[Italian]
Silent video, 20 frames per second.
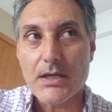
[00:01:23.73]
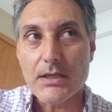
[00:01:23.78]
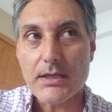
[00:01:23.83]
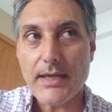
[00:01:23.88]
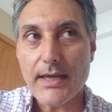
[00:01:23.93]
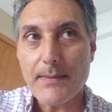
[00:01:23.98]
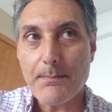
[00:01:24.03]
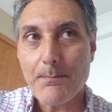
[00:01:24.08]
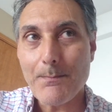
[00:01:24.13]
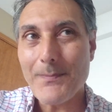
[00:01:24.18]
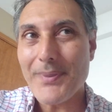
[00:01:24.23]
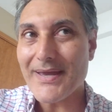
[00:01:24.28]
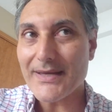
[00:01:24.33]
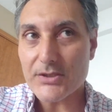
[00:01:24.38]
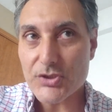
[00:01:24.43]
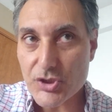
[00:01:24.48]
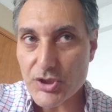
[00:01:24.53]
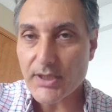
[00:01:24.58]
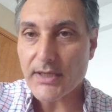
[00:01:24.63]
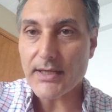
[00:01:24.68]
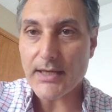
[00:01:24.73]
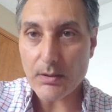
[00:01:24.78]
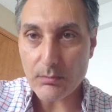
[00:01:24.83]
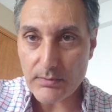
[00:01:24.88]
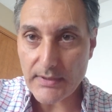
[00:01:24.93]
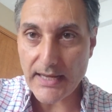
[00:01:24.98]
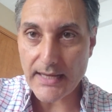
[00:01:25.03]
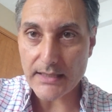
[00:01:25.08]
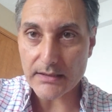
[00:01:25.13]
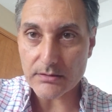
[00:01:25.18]
che per circa
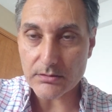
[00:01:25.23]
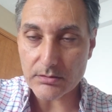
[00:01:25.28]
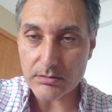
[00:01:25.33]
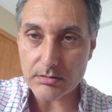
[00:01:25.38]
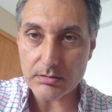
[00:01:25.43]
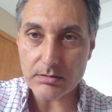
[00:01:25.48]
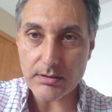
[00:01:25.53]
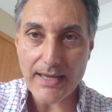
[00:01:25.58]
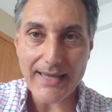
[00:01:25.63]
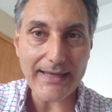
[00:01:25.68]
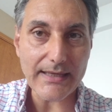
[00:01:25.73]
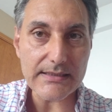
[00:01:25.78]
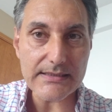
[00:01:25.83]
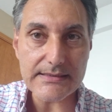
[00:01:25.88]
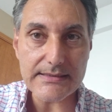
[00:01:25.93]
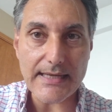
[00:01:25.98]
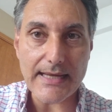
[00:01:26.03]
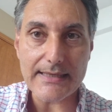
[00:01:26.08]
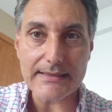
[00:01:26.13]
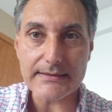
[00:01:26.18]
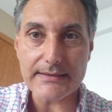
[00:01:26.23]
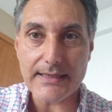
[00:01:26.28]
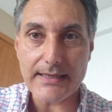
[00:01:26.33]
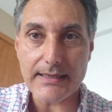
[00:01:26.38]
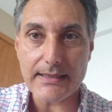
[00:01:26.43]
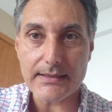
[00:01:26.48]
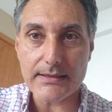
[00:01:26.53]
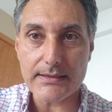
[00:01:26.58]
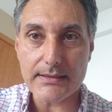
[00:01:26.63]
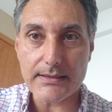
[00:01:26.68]
un anno era
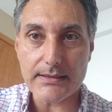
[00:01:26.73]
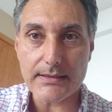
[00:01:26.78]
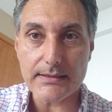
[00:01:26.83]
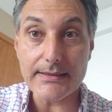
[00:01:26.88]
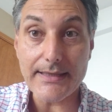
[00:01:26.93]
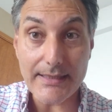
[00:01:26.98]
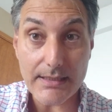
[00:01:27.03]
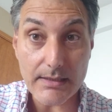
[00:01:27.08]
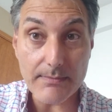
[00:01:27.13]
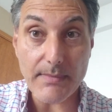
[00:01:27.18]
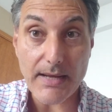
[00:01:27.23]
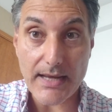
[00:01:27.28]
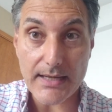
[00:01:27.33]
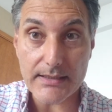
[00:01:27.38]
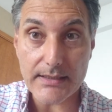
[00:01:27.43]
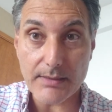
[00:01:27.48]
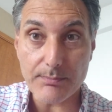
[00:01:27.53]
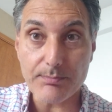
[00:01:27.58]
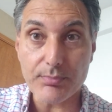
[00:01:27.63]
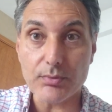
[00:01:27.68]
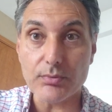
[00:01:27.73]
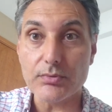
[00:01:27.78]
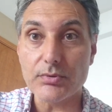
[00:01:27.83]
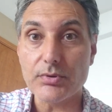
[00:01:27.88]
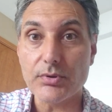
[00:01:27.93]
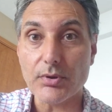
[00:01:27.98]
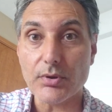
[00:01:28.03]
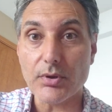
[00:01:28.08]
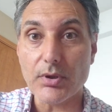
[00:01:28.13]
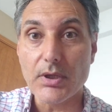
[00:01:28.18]
stata eh, nelle mani
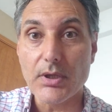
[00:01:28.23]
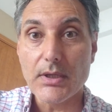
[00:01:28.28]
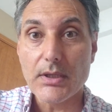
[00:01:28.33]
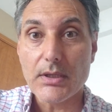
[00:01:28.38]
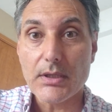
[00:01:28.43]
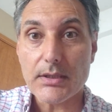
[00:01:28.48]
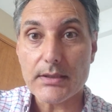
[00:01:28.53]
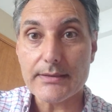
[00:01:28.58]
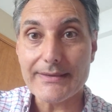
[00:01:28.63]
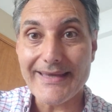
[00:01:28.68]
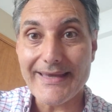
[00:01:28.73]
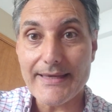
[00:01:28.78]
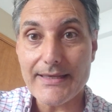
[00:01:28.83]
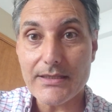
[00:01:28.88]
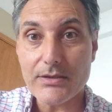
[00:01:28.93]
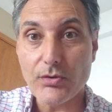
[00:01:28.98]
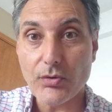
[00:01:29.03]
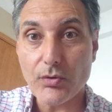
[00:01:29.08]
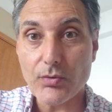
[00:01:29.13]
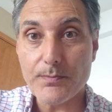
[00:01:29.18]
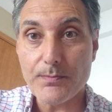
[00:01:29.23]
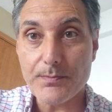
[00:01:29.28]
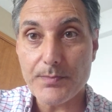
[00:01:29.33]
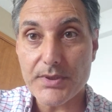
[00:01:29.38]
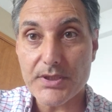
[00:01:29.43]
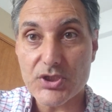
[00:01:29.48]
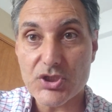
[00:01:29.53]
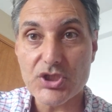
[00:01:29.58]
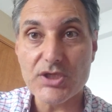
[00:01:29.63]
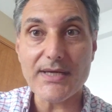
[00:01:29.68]
appunto dei
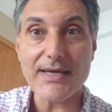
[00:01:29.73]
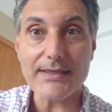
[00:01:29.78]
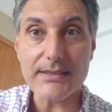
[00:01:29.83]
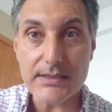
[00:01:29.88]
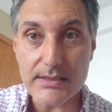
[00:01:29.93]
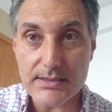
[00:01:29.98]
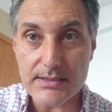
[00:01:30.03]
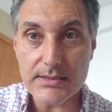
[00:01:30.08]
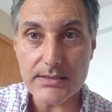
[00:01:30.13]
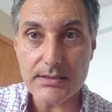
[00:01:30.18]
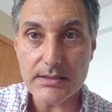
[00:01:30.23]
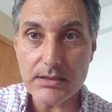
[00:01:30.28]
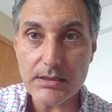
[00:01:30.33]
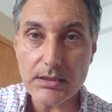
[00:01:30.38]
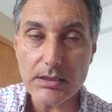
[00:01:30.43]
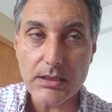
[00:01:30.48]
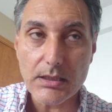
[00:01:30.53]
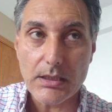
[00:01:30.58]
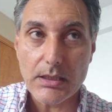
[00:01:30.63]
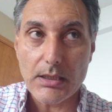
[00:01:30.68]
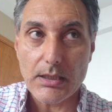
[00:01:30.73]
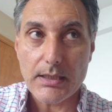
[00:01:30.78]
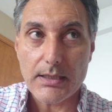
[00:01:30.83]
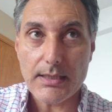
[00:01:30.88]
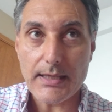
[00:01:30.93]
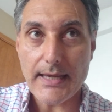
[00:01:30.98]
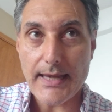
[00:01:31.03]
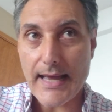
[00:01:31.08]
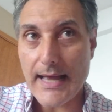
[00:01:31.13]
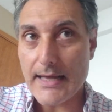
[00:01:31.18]
gruppi jihadisti
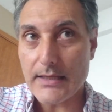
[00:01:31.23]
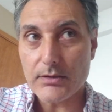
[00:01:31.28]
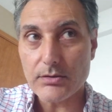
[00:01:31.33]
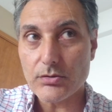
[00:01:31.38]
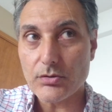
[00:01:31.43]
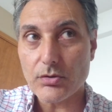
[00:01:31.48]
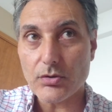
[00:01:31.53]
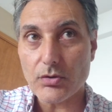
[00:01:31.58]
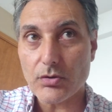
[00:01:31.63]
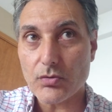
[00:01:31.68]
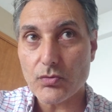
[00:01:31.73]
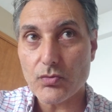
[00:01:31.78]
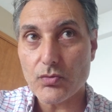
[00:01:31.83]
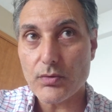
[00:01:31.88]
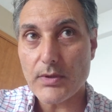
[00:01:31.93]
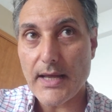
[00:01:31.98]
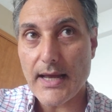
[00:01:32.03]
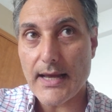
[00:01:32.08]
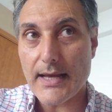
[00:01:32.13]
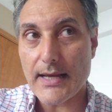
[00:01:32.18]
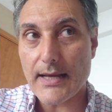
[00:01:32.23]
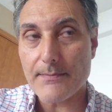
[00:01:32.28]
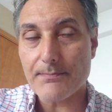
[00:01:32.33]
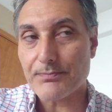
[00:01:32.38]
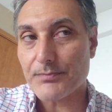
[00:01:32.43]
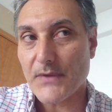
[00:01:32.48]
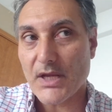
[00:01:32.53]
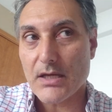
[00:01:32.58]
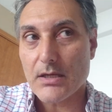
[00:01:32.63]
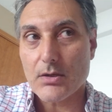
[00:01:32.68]
che hanno una,
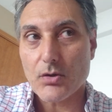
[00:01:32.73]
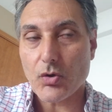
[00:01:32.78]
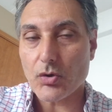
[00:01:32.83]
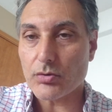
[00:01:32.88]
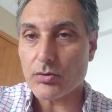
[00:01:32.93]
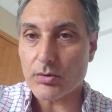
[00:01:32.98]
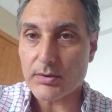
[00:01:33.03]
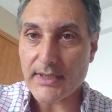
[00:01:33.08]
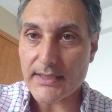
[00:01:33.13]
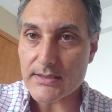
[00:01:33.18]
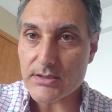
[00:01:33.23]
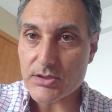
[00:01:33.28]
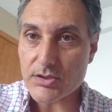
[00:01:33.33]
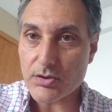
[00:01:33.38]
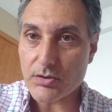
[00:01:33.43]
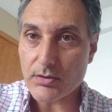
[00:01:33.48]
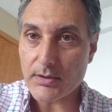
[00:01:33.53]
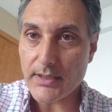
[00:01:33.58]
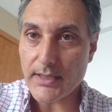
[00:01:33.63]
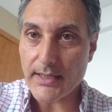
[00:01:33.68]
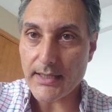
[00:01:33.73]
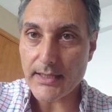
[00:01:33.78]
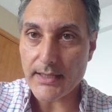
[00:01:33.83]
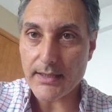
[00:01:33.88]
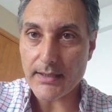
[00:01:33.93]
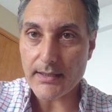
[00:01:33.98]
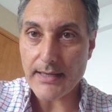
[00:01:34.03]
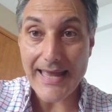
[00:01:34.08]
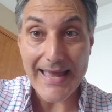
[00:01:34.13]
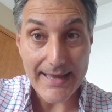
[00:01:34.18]

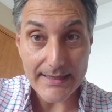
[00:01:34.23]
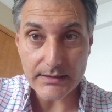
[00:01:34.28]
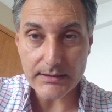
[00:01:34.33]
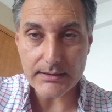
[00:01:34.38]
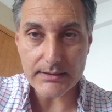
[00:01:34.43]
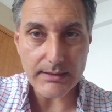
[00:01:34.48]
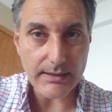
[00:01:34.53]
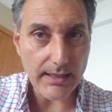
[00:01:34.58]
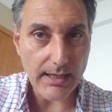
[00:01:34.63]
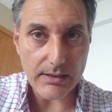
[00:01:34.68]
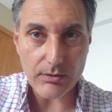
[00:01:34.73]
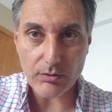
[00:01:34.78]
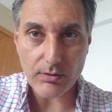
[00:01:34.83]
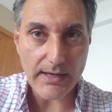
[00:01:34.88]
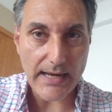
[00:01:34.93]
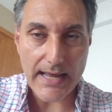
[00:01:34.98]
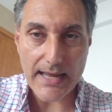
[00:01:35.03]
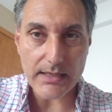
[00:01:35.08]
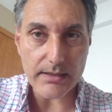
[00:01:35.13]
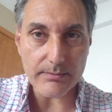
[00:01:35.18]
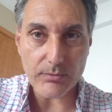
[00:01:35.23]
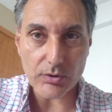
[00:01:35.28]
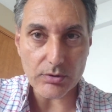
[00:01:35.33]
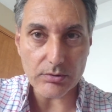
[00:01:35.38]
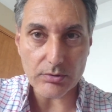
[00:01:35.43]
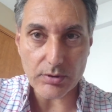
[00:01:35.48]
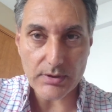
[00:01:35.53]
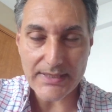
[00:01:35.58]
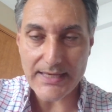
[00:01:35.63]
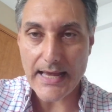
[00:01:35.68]
connotazione etnica locale
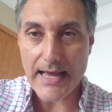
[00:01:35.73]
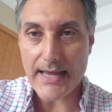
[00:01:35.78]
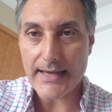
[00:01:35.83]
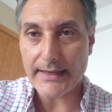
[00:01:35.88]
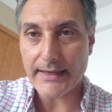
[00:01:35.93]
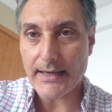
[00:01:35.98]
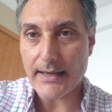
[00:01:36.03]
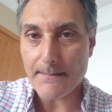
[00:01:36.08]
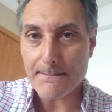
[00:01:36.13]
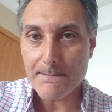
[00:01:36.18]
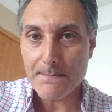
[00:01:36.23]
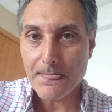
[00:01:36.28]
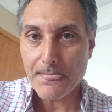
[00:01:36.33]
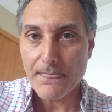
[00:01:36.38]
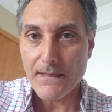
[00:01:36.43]
molto chiara